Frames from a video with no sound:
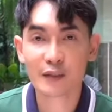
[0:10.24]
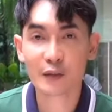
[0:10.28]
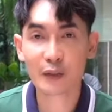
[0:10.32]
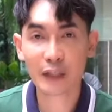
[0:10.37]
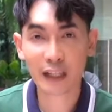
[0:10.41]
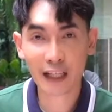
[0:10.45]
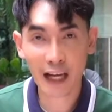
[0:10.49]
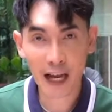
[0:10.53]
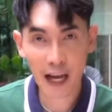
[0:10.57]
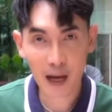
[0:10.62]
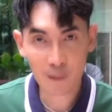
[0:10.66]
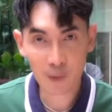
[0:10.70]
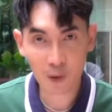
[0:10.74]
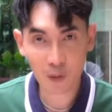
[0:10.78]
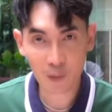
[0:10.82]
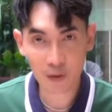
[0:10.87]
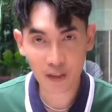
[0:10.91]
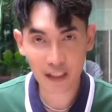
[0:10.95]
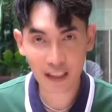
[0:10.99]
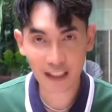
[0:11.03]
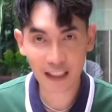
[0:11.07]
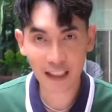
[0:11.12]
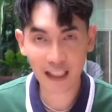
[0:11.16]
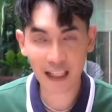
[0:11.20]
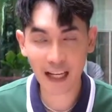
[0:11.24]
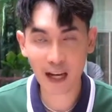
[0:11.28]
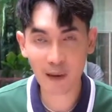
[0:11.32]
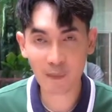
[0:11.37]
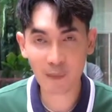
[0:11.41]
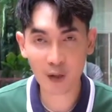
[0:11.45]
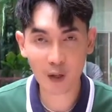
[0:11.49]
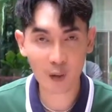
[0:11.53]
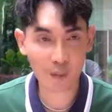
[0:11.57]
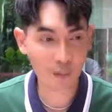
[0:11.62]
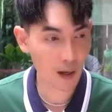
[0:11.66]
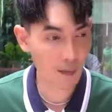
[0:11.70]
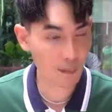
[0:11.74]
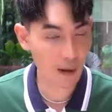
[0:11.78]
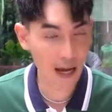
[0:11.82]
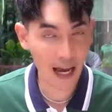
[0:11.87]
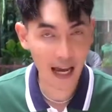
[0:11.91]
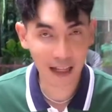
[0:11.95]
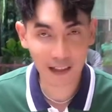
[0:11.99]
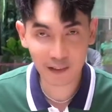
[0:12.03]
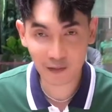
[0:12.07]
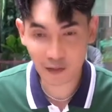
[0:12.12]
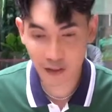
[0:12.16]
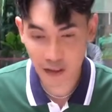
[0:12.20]
สวัสดีครับผมวันนี้นะครับเรามา
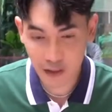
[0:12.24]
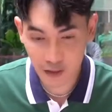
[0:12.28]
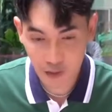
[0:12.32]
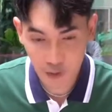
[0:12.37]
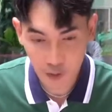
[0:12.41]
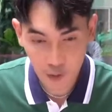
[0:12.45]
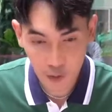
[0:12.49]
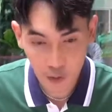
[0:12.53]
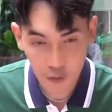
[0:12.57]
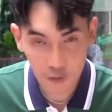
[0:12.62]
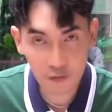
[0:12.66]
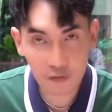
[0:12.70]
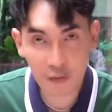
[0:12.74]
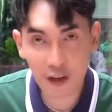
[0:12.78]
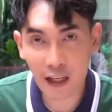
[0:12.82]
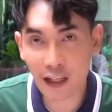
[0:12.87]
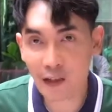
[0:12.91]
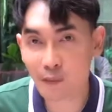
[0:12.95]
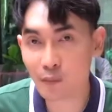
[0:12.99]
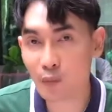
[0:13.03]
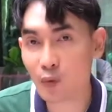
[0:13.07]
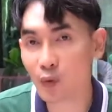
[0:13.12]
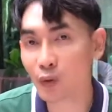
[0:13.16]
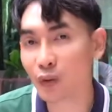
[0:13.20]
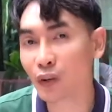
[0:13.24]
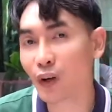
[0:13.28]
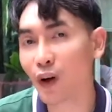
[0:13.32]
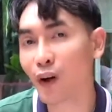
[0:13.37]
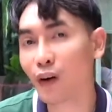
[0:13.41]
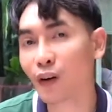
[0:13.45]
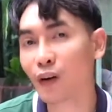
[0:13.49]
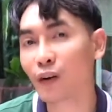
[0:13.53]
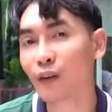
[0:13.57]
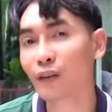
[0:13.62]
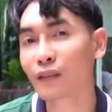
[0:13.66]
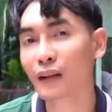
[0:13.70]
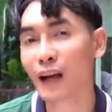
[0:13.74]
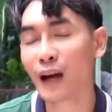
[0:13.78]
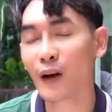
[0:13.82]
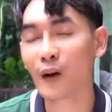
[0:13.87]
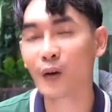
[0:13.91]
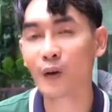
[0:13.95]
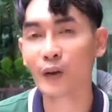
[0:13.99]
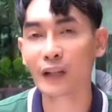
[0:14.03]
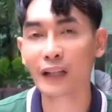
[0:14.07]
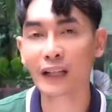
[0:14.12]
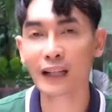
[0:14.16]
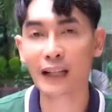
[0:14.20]
บ้าน Hero Friend Bulldog ของเรา
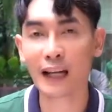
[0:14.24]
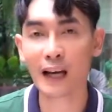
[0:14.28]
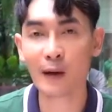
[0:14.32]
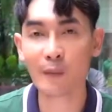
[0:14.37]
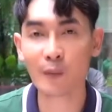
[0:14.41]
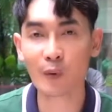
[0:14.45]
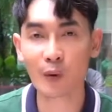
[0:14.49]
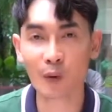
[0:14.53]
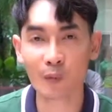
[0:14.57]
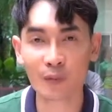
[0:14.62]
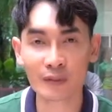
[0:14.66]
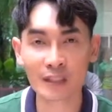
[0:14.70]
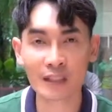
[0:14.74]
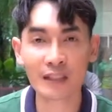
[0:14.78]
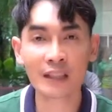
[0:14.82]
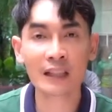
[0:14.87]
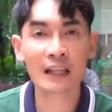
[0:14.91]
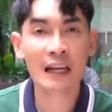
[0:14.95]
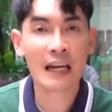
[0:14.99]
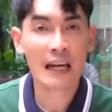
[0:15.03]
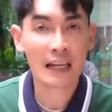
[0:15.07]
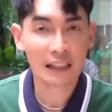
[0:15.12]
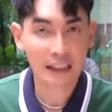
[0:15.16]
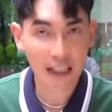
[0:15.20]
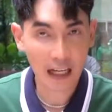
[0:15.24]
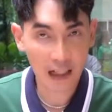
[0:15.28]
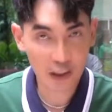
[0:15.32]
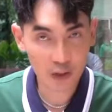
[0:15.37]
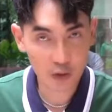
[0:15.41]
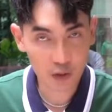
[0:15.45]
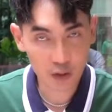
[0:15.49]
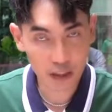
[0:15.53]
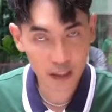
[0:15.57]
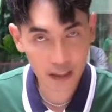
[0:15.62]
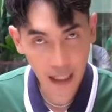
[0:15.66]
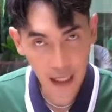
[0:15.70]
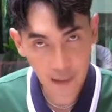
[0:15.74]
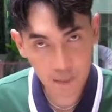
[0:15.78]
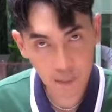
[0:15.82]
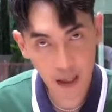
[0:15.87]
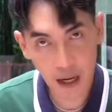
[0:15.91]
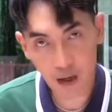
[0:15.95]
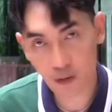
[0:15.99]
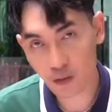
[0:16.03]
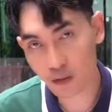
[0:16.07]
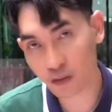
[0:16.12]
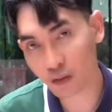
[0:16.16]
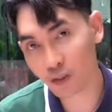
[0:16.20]
นะครับผมซึ่งตั้งอยู่ที่ลาดพ
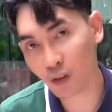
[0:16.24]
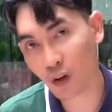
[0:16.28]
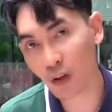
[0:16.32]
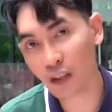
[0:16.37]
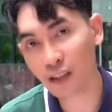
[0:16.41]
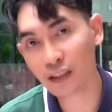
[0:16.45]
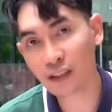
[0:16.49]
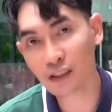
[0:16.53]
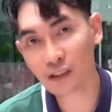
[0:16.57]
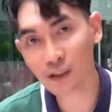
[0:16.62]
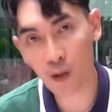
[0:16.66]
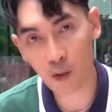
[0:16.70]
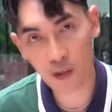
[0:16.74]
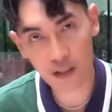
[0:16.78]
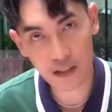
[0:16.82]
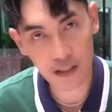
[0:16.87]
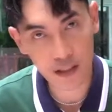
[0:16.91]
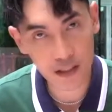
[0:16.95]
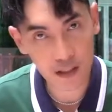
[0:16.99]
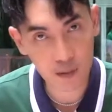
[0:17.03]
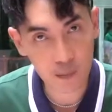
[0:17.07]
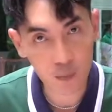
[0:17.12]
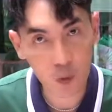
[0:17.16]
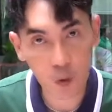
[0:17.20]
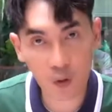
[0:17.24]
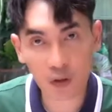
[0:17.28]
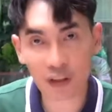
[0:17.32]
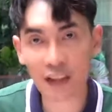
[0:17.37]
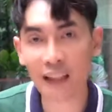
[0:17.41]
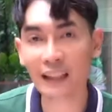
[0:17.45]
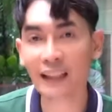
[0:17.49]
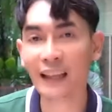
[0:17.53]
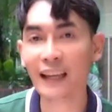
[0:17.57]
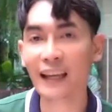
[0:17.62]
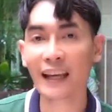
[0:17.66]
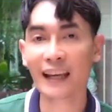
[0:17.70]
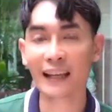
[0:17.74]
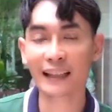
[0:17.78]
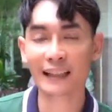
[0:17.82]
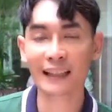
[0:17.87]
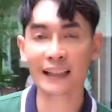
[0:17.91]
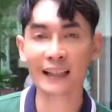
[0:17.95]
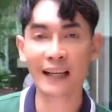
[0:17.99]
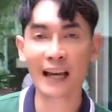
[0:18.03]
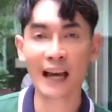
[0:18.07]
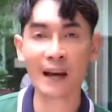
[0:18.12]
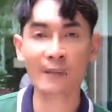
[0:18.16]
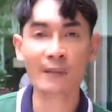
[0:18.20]
ร้าว101 ซอย 46 นั่นเอง
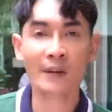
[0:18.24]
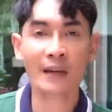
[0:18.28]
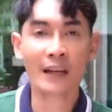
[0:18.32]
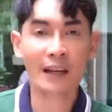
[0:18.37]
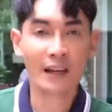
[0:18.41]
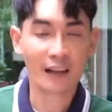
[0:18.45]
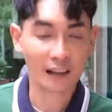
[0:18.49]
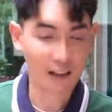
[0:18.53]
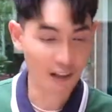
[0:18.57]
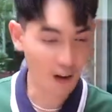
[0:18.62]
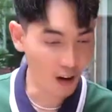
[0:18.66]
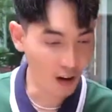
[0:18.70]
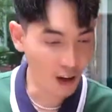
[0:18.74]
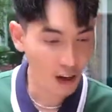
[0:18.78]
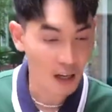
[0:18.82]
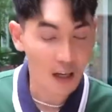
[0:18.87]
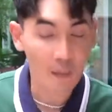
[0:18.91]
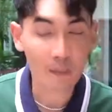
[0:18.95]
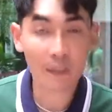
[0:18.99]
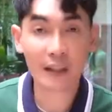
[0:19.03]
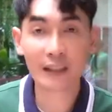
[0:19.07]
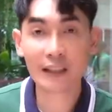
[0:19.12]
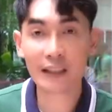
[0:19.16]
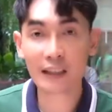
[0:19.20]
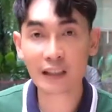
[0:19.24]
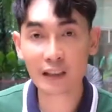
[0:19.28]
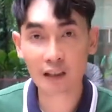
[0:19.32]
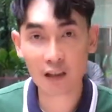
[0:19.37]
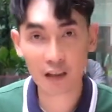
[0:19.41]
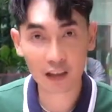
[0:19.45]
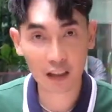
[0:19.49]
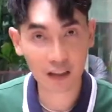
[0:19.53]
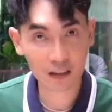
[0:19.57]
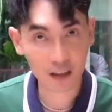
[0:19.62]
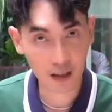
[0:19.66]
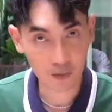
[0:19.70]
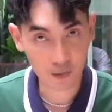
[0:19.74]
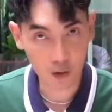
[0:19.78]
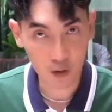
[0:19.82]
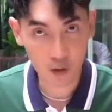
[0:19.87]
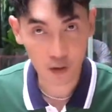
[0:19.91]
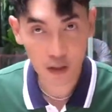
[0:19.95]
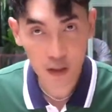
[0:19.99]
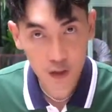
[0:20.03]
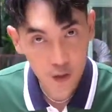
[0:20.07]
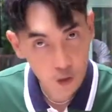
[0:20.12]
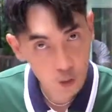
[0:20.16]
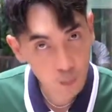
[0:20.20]
นะครับก็เป็นที่เดียวกันกับของ
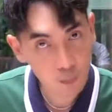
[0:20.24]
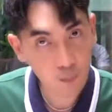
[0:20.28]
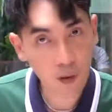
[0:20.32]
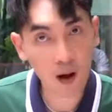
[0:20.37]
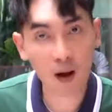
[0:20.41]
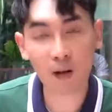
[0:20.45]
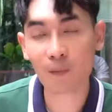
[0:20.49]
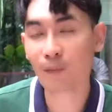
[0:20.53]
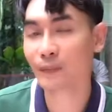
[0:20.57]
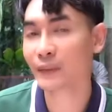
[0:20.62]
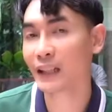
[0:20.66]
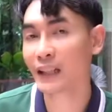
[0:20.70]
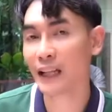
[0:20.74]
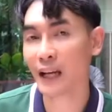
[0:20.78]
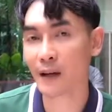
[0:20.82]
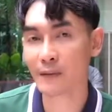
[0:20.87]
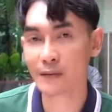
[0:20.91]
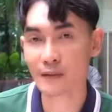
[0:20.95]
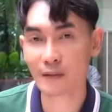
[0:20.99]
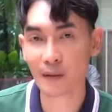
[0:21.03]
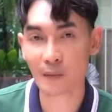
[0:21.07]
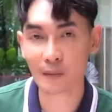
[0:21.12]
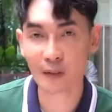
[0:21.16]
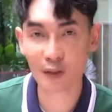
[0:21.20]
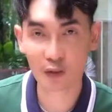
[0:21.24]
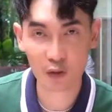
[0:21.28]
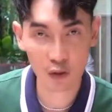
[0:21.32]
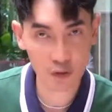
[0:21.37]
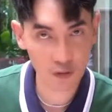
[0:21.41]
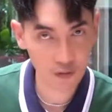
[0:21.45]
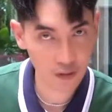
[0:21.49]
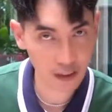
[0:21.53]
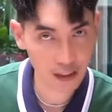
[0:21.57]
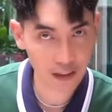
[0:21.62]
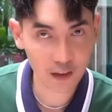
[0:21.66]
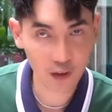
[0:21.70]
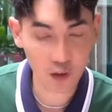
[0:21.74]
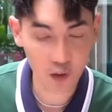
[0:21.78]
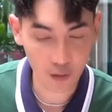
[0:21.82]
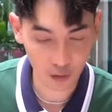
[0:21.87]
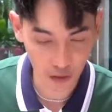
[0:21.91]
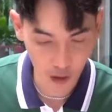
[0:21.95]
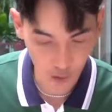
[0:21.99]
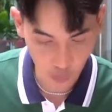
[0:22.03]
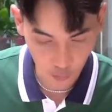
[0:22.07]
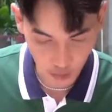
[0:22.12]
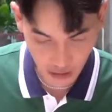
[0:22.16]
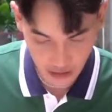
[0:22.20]
Hero ปอมนะครับสำหรับ Hero Friend ของ
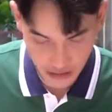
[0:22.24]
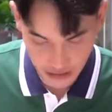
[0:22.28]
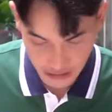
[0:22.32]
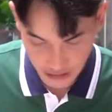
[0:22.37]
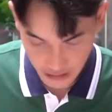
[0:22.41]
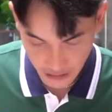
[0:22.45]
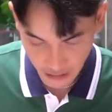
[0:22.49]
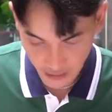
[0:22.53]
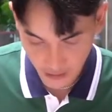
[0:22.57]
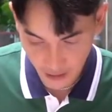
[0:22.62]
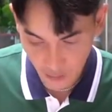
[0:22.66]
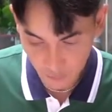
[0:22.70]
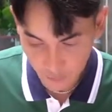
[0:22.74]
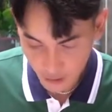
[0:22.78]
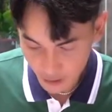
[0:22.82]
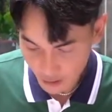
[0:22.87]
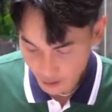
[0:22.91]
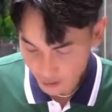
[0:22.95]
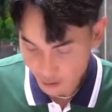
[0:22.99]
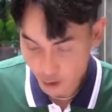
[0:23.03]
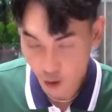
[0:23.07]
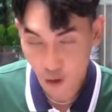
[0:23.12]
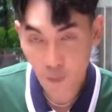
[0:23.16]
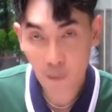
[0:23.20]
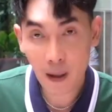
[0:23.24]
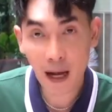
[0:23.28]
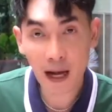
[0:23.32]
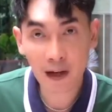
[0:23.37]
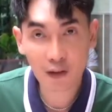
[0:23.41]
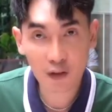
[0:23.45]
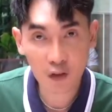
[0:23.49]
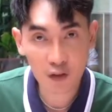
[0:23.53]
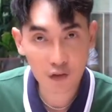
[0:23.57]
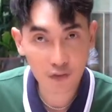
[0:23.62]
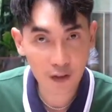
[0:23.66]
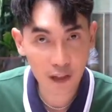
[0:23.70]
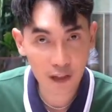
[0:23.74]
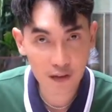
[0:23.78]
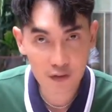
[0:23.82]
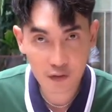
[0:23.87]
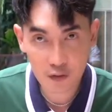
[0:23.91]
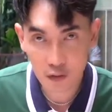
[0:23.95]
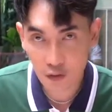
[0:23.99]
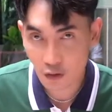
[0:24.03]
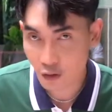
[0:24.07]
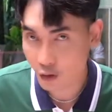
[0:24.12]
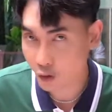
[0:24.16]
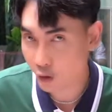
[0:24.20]
เราวันนี้นะครับเราพาน้องเฟรน
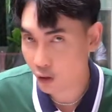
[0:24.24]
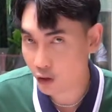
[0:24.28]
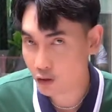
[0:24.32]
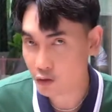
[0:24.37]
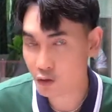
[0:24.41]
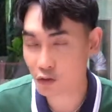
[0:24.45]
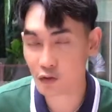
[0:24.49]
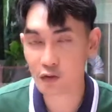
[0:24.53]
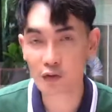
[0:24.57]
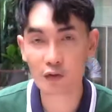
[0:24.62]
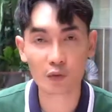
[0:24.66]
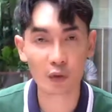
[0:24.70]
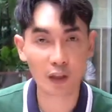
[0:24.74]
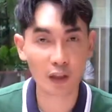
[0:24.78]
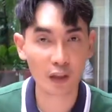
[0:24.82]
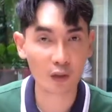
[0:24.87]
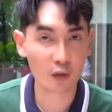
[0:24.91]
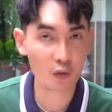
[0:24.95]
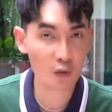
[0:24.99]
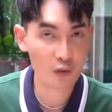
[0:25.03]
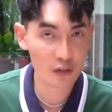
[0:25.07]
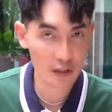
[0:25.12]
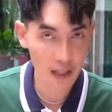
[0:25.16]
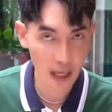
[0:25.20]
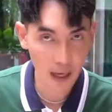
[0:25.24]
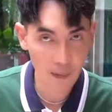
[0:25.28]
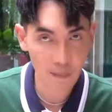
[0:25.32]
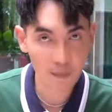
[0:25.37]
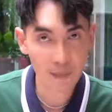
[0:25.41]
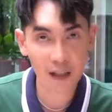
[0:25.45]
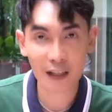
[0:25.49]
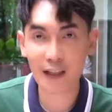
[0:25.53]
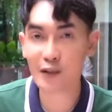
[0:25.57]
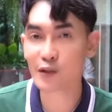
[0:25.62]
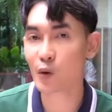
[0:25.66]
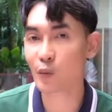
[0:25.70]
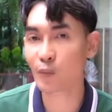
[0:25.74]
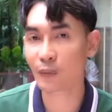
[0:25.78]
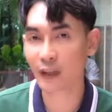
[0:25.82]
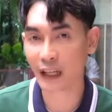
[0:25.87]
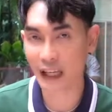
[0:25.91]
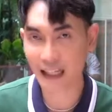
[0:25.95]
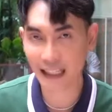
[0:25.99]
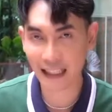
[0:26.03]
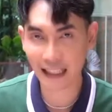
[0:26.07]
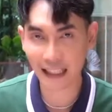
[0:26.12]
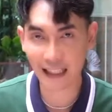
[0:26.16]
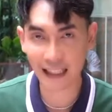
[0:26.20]
สุดหล่อสุดสวยลูกแชมป์มาให้ชม
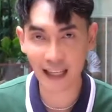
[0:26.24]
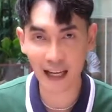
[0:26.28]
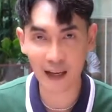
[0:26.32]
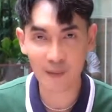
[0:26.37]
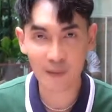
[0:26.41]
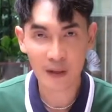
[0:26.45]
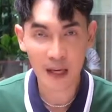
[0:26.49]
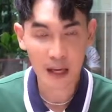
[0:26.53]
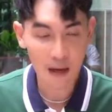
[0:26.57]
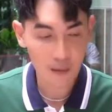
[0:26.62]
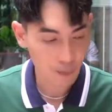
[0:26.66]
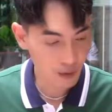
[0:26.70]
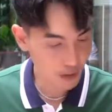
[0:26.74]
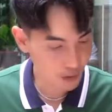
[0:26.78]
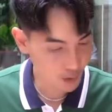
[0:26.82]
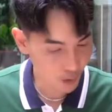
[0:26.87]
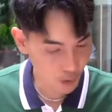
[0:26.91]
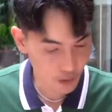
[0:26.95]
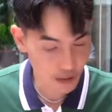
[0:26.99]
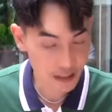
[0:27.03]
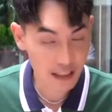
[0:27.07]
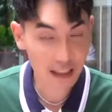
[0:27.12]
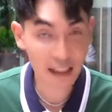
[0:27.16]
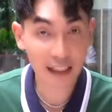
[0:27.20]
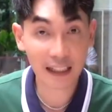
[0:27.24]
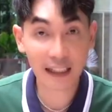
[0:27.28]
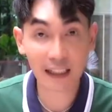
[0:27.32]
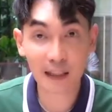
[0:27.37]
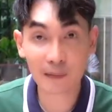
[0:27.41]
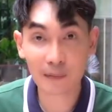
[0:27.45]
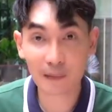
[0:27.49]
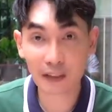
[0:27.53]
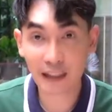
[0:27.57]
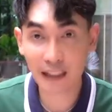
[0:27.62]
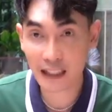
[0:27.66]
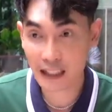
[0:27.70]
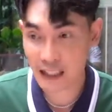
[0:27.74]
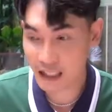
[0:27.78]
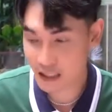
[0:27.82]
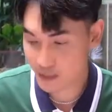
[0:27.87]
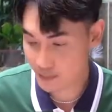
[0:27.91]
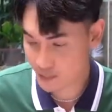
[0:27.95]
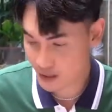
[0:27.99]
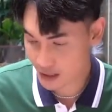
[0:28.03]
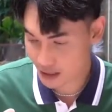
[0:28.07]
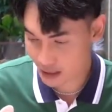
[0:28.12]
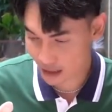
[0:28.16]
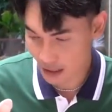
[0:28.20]
กันนะครับเป็นน้องสีครีมครีม
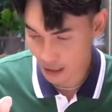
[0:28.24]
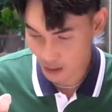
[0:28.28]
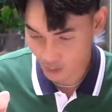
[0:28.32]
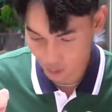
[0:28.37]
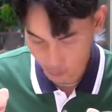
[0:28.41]
สีขา